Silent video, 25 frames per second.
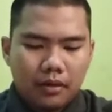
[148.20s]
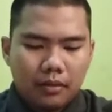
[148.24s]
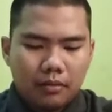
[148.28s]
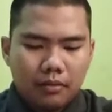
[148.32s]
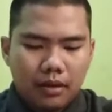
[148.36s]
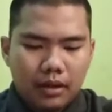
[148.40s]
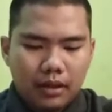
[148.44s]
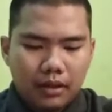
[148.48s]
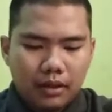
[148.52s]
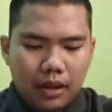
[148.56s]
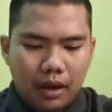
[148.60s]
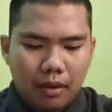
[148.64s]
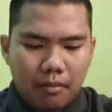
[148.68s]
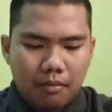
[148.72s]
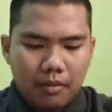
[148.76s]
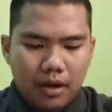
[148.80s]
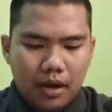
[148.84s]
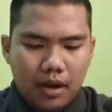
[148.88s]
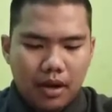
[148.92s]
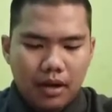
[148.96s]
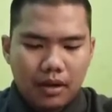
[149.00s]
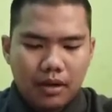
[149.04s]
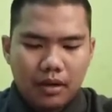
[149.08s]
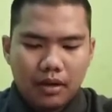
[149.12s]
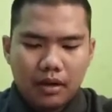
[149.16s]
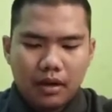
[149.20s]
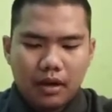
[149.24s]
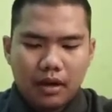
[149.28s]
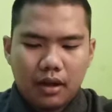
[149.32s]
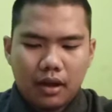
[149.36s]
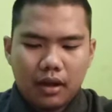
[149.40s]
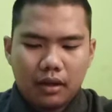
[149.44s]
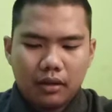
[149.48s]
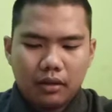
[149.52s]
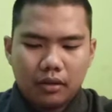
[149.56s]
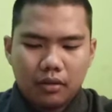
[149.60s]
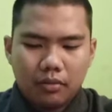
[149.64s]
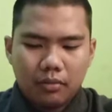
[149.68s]
bertambah
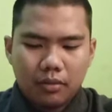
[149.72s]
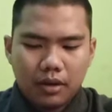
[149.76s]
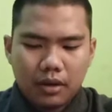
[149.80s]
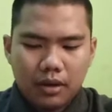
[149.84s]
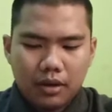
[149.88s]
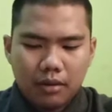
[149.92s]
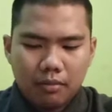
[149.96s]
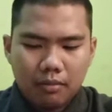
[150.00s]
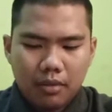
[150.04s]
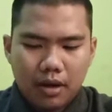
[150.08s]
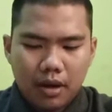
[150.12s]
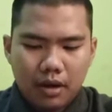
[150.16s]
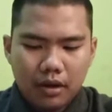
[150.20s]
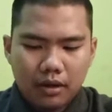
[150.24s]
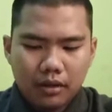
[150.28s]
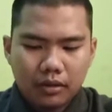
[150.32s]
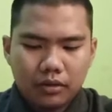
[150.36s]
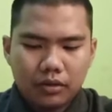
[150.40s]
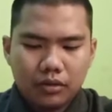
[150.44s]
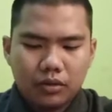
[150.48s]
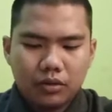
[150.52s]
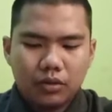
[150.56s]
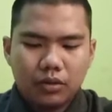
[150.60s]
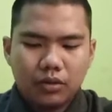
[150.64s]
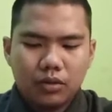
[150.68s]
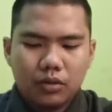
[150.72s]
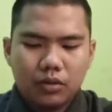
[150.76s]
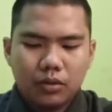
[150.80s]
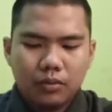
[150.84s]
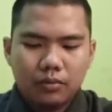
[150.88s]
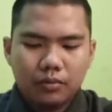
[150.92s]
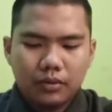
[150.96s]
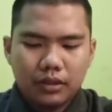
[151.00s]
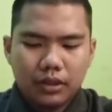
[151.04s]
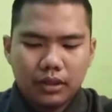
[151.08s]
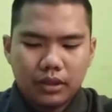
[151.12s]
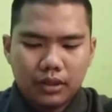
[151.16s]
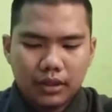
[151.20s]
atau berkembang,
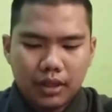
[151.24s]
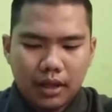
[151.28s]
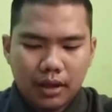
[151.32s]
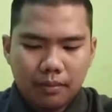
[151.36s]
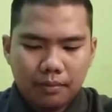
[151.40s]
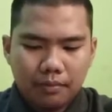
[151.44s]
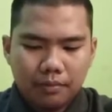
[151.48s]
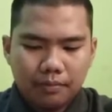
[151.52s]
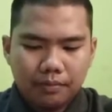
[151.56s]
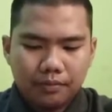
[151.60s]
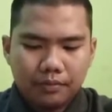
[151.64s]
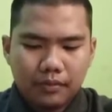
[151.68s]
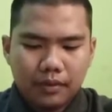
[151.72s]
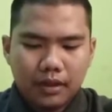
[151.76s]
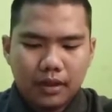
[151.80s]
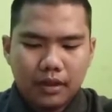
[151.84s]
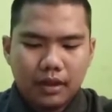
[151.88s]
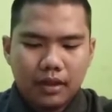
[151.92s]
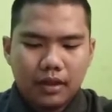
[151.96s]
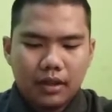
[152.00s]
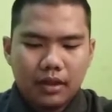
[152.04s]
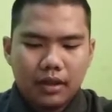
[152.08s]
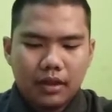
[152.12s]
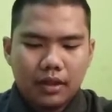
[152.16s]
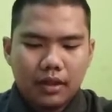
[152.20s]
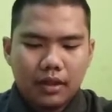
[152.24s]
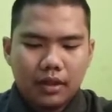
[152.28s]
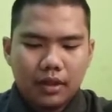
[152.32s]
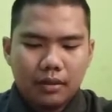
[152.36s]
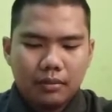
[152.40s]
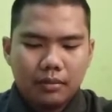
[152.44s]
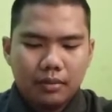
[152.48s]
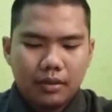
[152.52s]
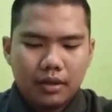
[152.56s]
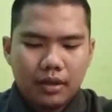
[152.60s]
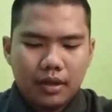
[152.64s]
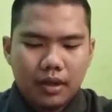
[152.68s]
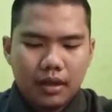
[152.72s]
cukup nisab,
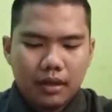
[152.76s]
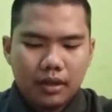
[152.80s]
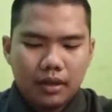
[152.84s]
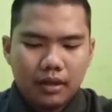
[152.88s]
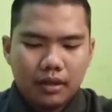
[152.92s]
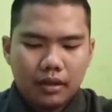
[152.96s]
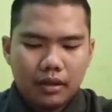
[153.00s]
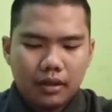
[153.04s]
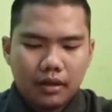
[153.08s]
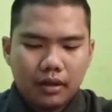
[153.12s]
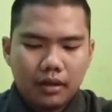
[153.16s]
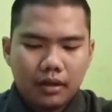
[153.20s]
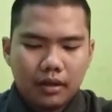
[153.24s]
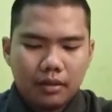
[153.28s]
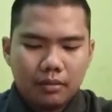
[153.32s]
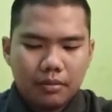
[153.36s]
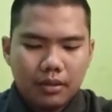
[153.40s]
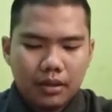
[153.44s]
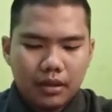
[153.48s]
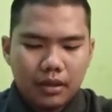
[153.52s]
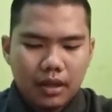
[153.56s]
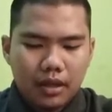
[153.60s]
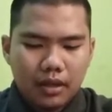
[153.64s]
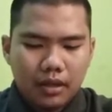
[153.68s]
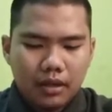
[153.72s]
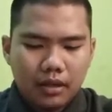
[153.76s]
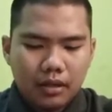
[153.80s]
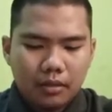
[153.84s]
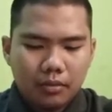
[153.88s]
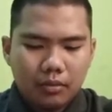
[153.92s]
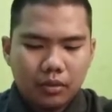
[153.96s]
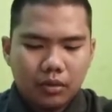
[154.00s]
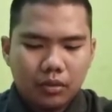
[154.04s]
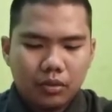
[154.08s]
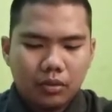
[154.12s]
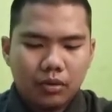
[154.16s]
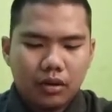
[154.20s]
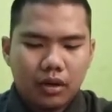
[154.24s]
lebih, da lebih dari
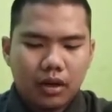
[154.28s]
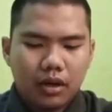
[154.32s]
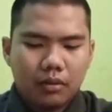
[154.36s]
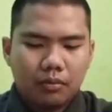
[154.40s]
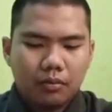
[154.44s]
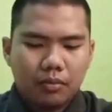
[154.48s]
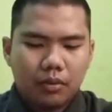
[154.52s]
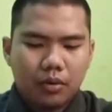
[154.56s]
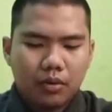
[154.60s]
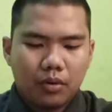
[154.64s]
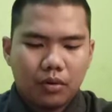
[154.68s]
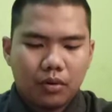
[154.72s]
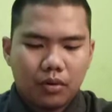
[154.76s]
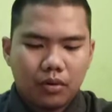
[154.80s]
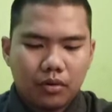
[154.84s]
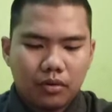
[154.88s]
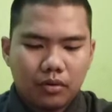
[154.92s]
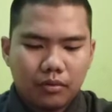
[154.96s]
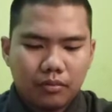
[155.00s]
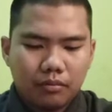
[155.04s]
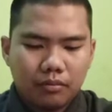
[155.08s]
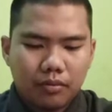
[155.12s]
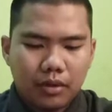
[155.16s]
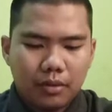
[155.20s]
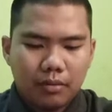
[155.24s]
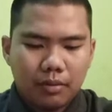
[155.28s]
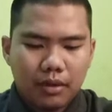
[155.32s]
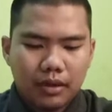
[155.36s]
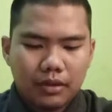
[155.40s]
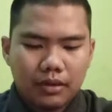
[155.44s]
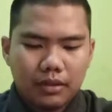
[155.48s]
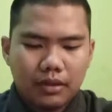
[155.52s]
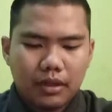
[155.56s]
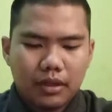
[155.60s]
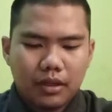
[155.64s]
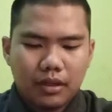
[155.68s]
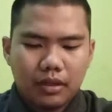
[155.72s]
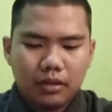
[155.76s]
kebutuhan pokok,
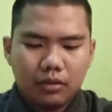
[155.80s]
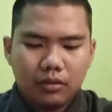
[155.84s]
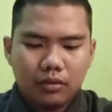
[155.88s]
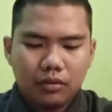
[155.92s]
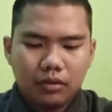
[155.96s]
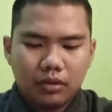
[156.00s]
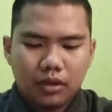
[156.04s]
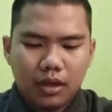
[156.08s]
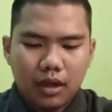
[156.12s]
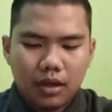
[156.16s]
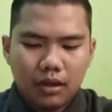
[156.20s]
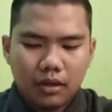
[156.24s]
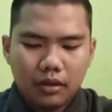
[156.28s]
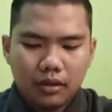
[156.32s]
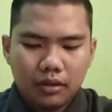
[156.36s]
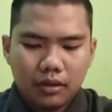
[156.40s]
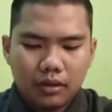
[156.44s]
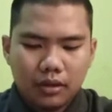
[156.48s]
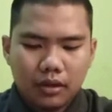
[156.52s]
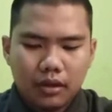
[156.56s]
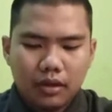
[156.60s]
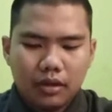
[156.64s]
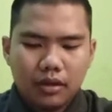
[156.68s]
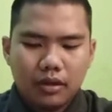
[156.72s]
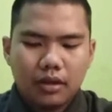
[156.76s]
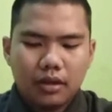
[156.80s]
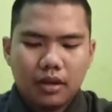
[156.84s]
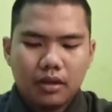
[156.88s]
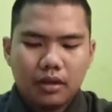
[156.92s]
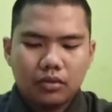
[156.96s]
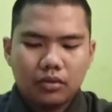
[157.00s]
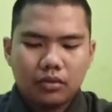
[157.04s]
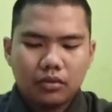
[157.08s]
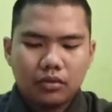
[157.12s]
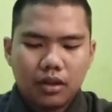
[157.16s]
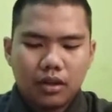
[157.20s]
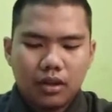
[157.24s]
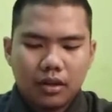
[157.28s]
bebas dari hutang,
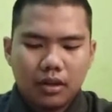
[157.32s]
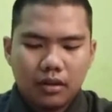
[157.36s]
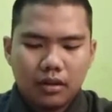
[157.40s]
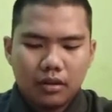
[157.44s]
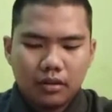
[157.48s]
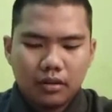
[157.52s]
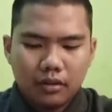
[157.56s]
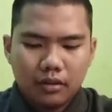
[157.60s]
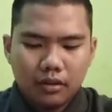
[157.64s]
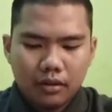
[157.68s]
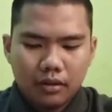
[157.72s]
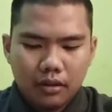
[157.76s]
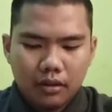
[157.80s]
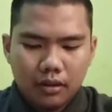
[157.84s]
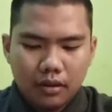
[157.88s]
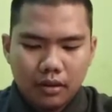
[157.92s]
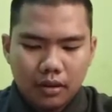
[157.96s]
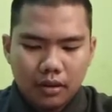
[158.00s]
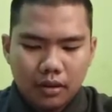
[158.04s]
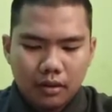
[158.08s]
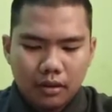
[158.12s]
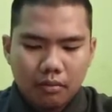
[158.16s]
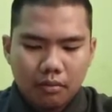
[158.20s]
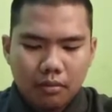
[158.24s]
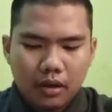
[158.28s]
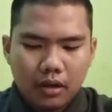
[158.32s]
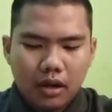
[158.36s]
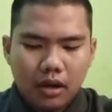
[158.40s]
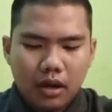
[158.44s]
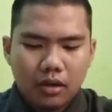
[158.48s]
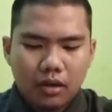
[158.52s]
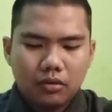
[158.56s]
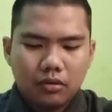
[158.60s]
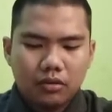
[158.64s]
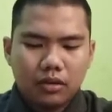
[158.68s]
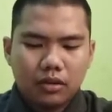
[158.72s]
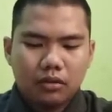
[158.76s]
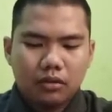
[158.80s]
dan sudah
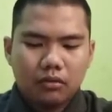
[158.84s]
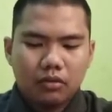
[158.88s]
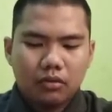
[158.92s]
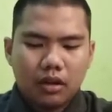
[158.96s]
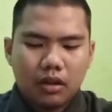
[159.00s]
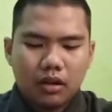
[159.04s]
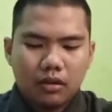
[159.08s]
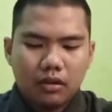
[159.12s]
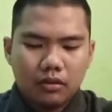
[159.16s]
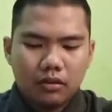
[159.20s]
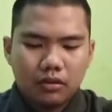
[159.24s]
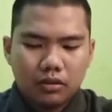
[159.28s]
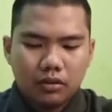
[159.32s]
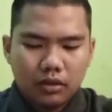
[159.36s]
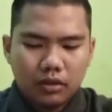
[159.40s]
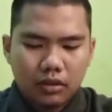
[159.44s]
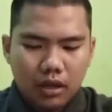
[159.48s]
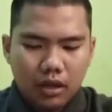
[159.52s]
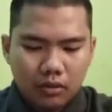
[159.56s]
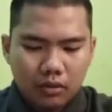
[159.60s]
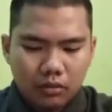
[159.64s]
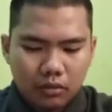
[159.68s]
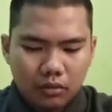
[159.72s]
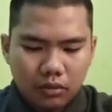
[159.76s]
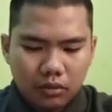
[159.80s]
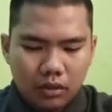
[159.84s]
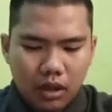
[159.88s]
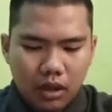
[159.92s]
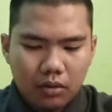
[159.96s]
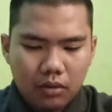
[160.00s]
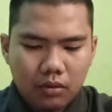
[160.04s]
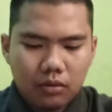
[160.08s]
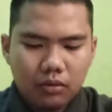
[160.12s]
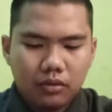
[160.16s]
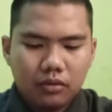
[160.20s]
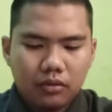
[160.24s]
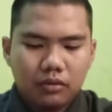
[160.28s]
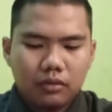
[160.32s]
berlalu satu, satu
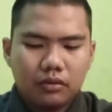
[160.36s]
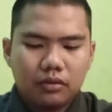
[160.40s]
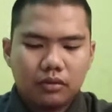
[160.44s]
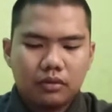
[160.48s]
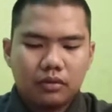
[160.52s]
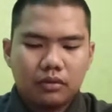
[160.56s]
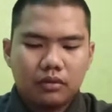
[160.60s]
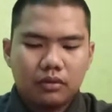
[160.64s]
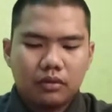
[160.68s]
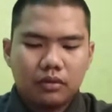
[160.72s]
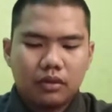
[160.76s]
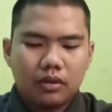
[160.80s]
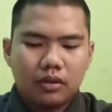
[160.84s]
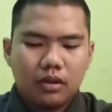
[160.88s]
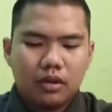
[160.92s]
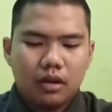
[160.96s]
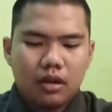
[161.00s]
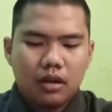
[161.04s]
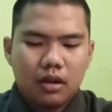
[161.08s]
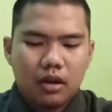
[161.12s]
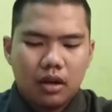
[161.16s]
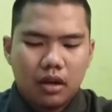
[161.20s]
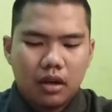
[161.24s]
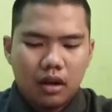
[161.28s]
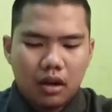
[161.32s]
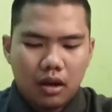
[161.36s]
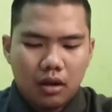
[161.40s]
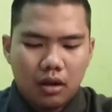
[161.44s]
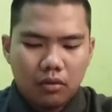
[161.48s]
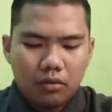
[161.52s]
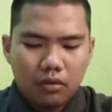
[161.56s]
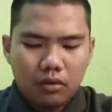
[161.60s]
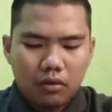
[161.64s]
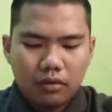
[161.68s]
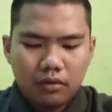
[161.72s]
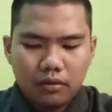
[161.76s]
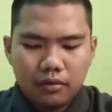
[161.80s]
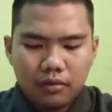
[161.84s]
tahun
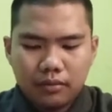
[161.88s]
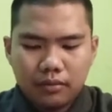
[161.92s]
haul.